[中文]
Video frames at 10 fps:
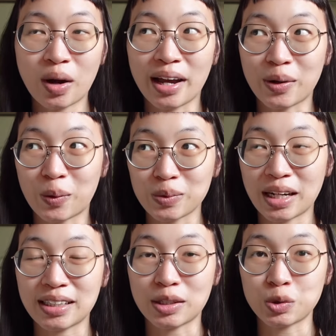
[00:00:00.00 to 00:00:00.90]
外公
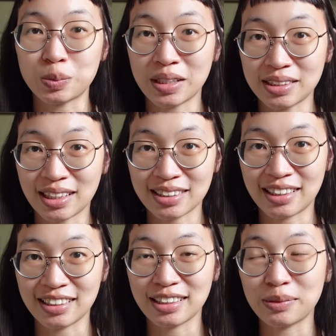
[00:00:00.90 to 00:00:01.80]
带他去片场，
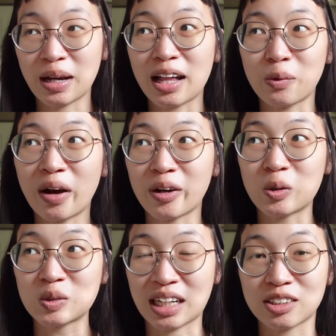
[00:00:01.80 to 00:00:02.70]
那因为他的外
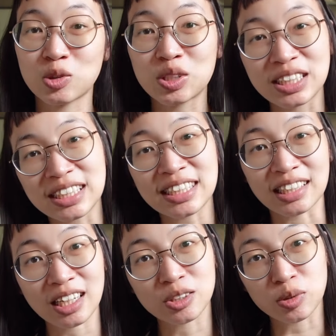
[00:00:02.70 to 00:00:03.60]
公长得就是你想
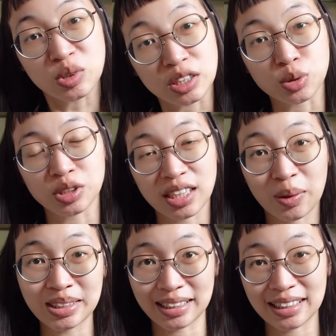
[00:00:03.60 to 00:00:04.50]
象中哲学家
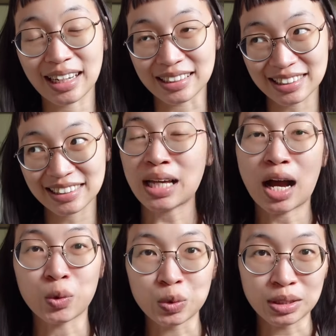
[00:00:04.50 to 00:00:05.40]
会长的样子，大
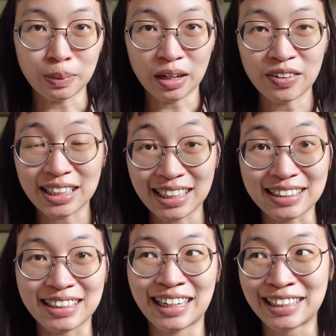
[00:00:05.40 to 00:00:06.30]
胡子白发
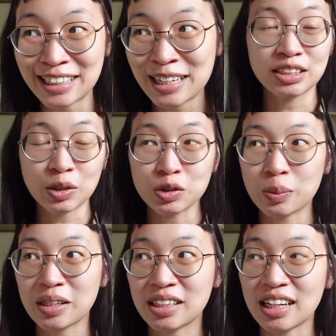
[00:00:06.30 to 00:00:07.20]
苍苍，结果就
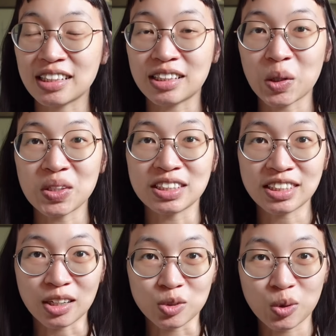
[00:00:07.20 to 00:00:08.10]
被电影的导演
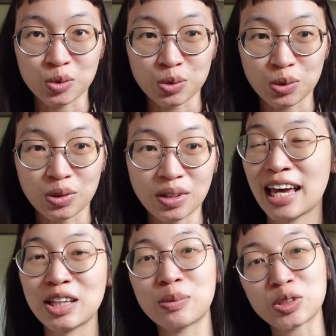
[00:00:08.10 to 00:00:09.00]
相中，说
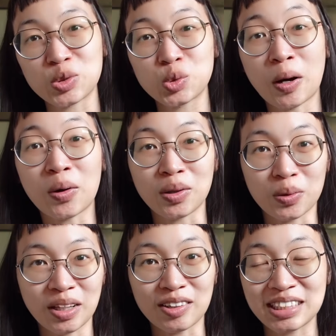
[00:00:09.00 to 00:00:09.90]
哎，你有没有兴趣跑个
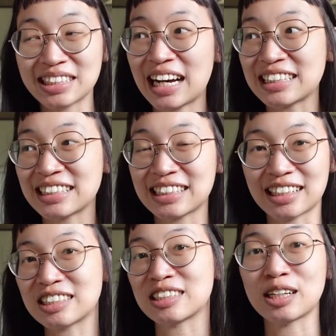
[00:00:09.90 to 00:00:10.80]
龙套？接下来这个
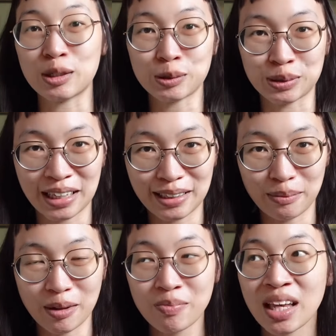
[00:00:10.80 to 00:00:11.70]
场景你可以坐在那
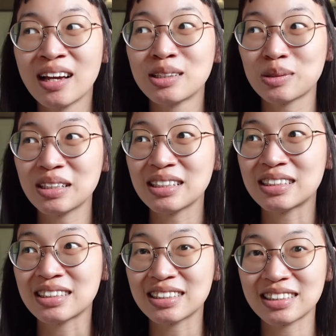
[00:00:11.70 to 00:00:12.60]
边。所以
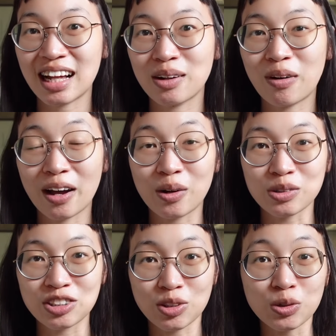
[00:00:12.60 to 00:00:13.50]
其实他的外公
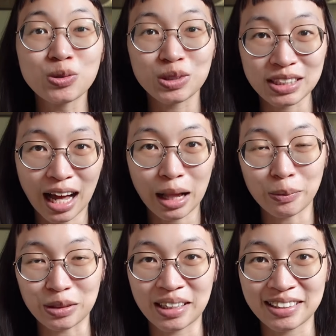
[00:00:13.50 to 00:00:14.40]
是有入境《哈利
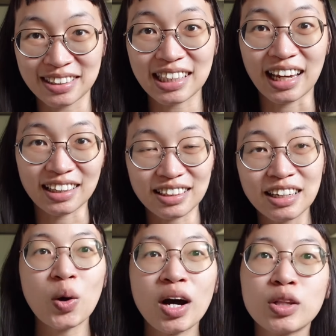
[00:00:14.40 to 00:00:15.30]
波特》的电影的，
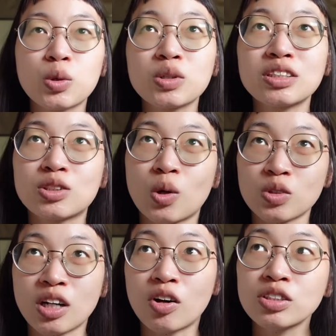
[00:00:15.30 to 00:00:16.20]
有很多这种
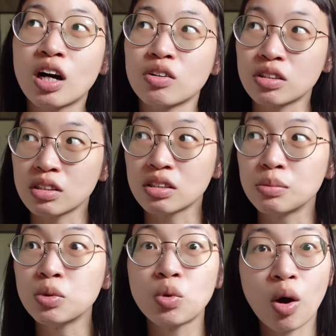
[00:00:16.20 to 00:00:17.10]
小小的
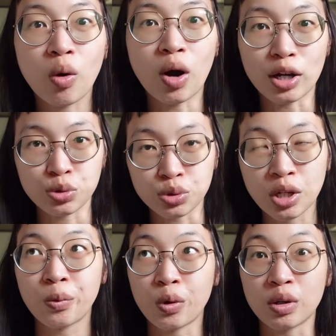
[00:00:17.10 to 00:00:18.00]
幕后花絮。
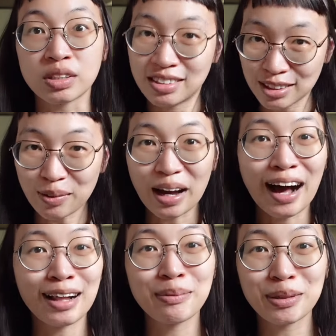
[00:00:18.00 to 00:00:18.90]
我身为《
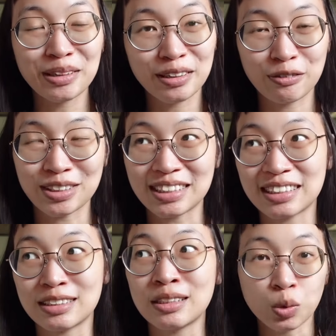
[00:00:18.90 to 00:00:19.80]
哈利波特》的粉
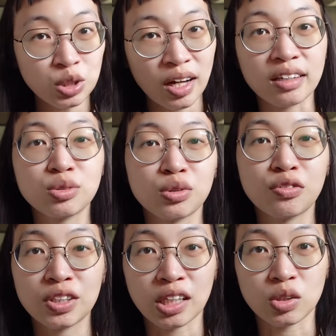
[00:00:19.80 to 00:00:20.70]
丝，读起来是觉得
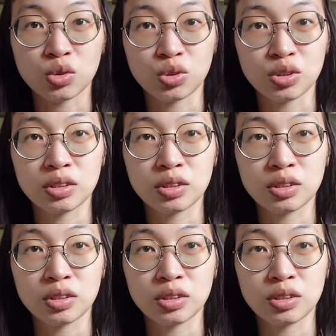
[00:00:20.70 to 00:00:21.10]
非。非常有趣的，